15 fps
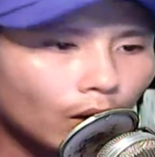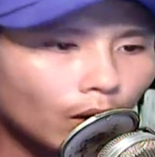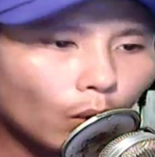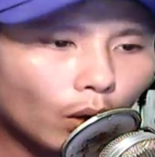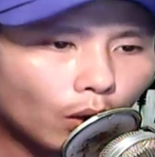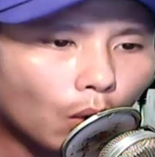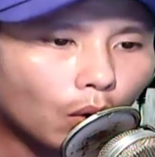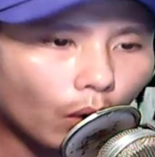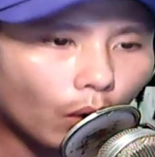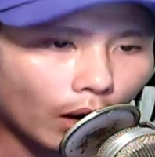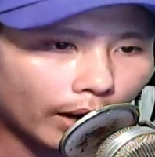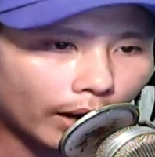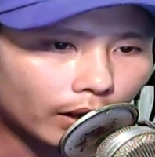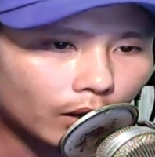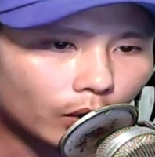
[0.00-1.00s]
Cuối cùng còn
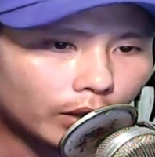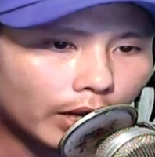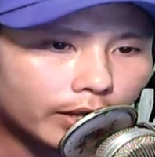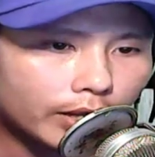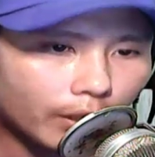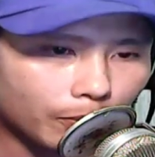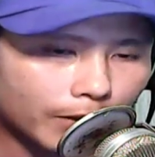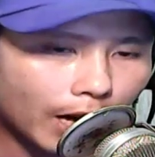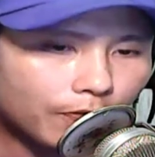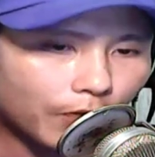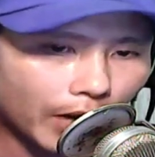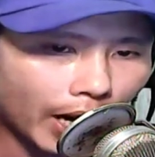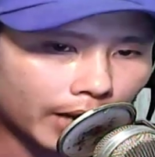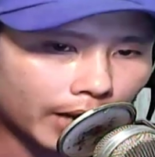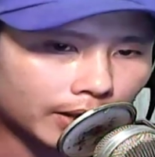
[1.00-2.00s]
lại có thể chậm rãi
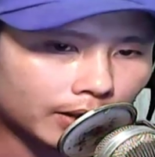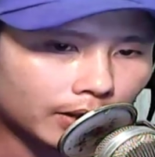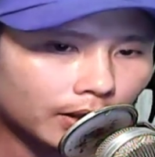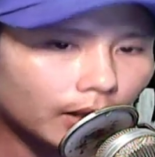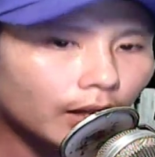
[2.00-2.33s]
phi hành.